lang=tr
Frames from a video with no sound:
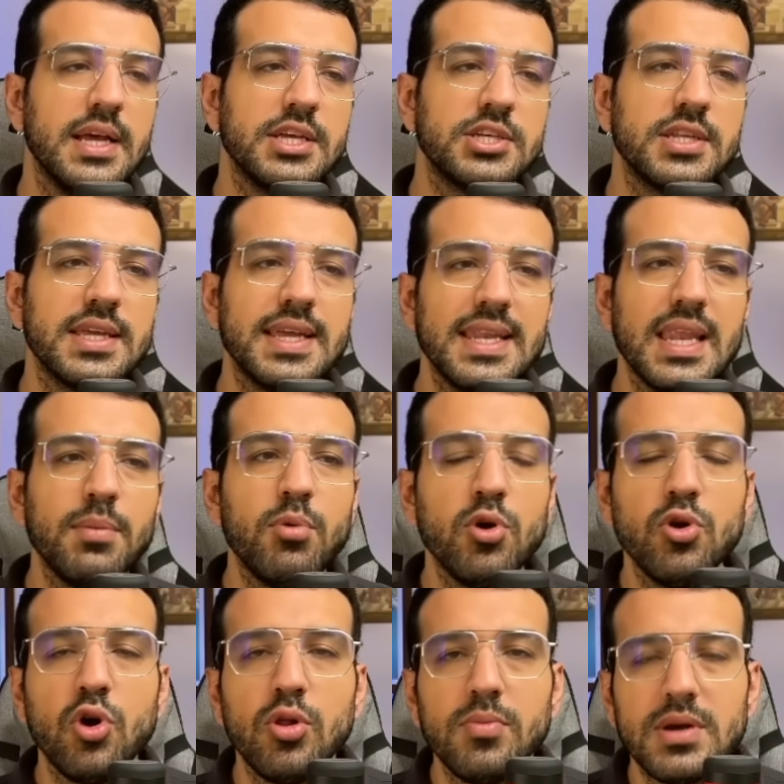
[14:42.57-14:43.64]
Şimdi illa
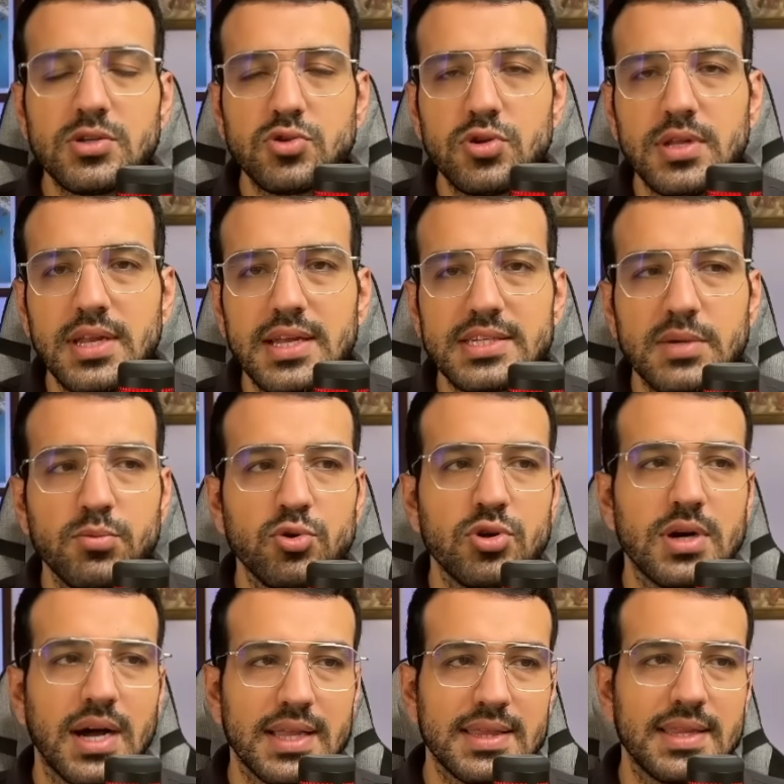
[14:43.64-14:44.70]
böyle olmak zorunda değil arkadaşlar. Bunun
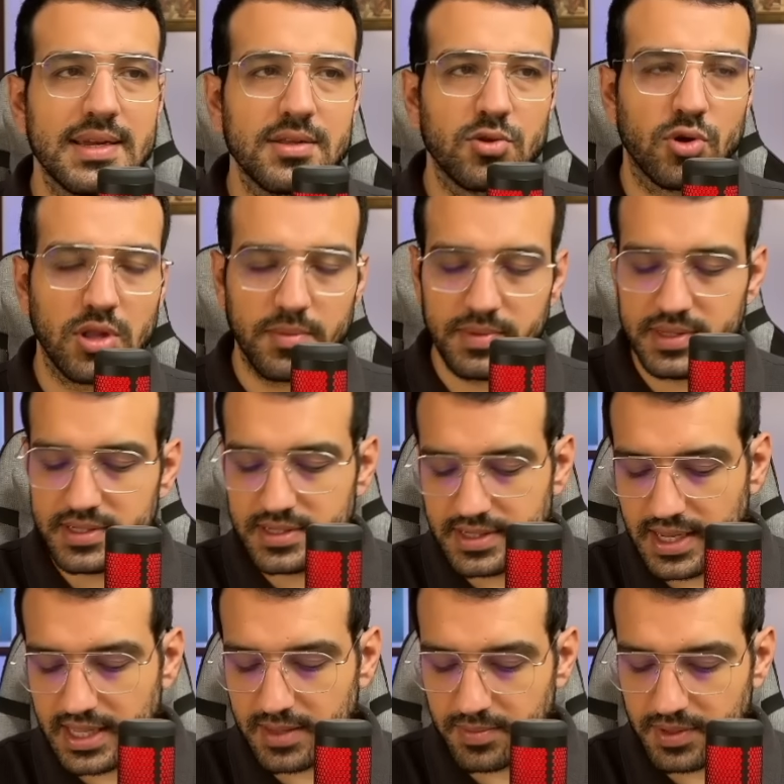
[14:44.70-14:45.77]
katları da olabilir.
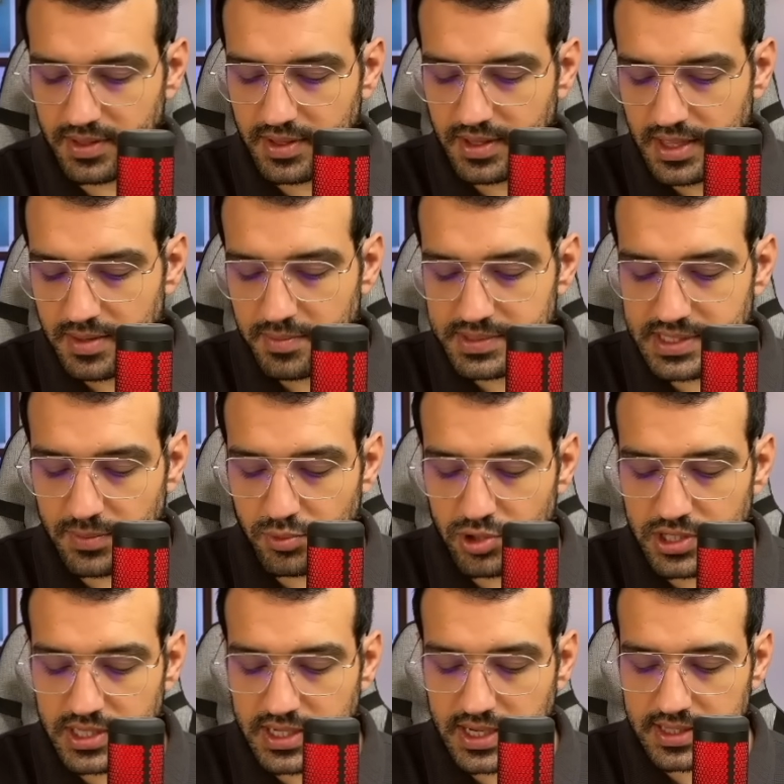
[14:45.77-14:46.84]
Ne gibi? Mesela bunun
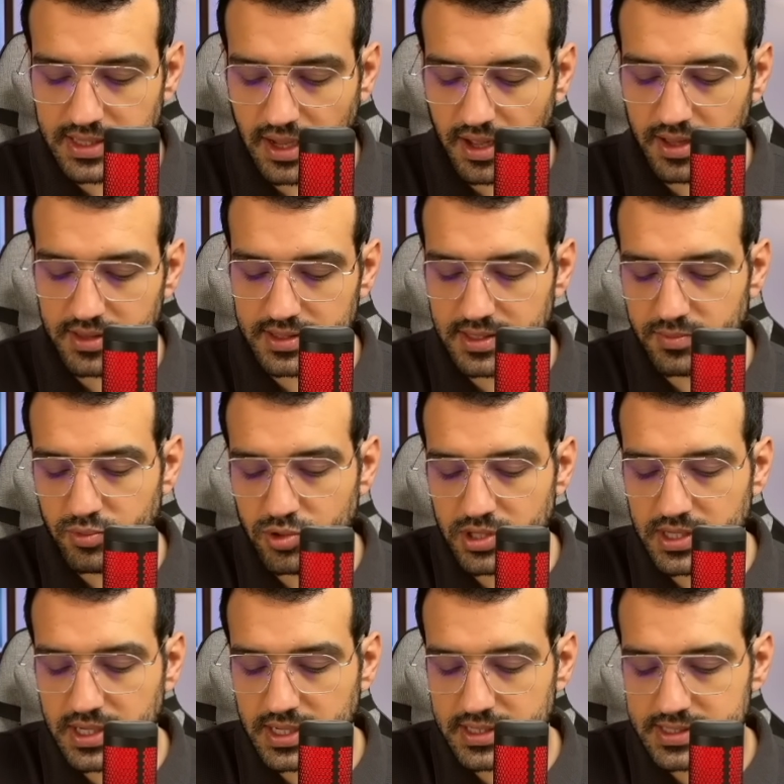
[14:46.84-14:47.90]
iki katı 6, bunun
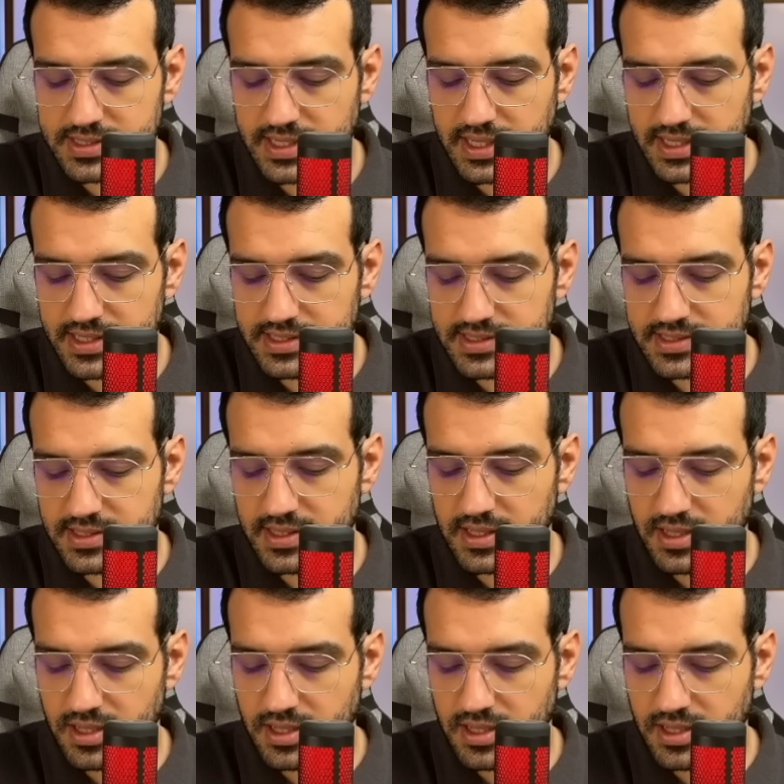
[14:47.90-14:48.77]
iki katı 8,